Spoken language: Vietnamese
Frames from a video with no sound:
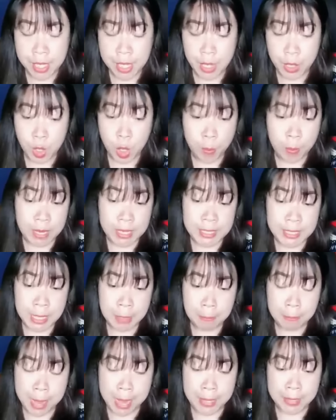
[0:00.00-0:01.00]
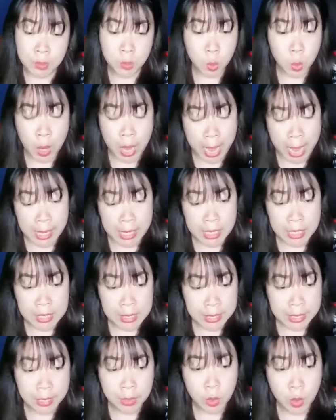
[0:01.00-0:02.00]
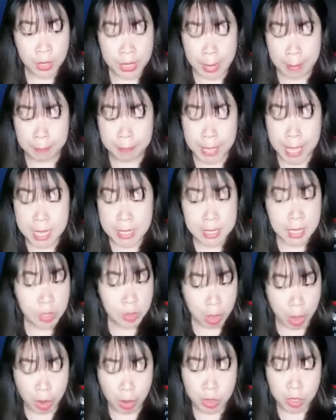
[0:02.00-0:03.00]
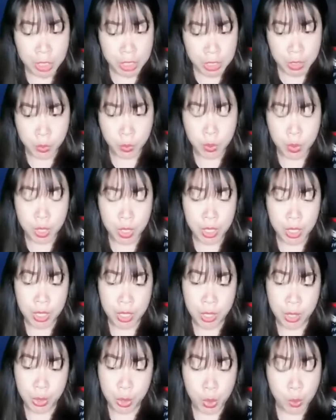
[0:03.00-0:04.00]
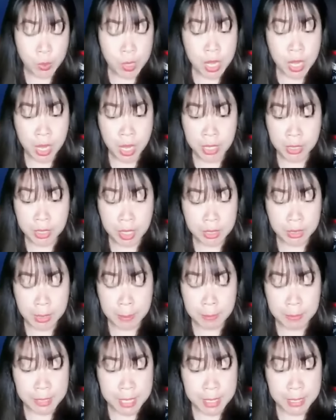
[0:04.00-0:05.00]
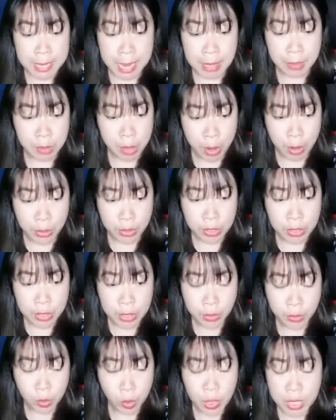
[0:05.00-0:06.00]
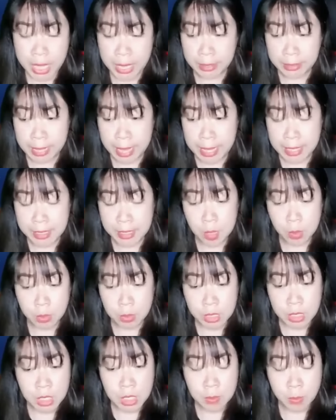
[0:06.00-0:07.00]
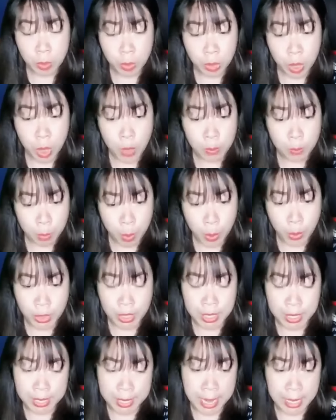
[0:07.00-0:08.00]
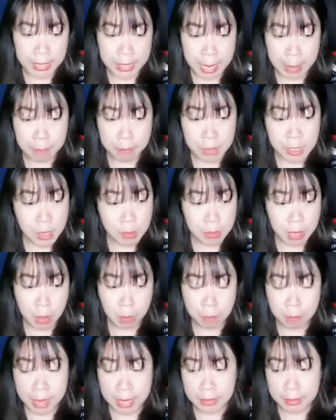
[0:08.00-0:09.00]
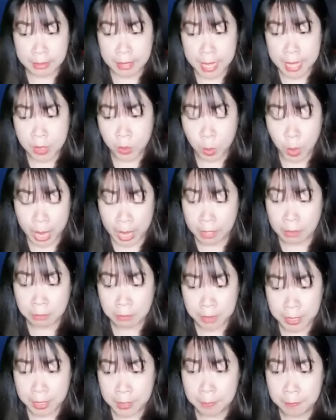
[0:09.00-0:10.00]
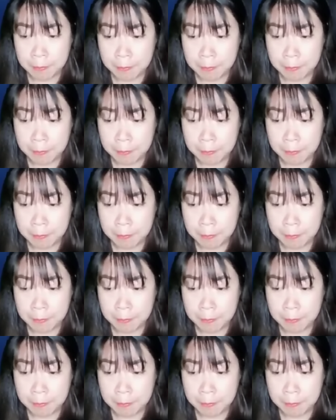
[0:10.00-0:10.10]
Đôi mắt sắc bén của hắn khiến tôi cảm thấy rất khó chịu. Đúng như lời thực tập sinh đã nói, Tôi hiện tại giống như một con mồi đang nằm trong lòng bàn tay của hắn vậy.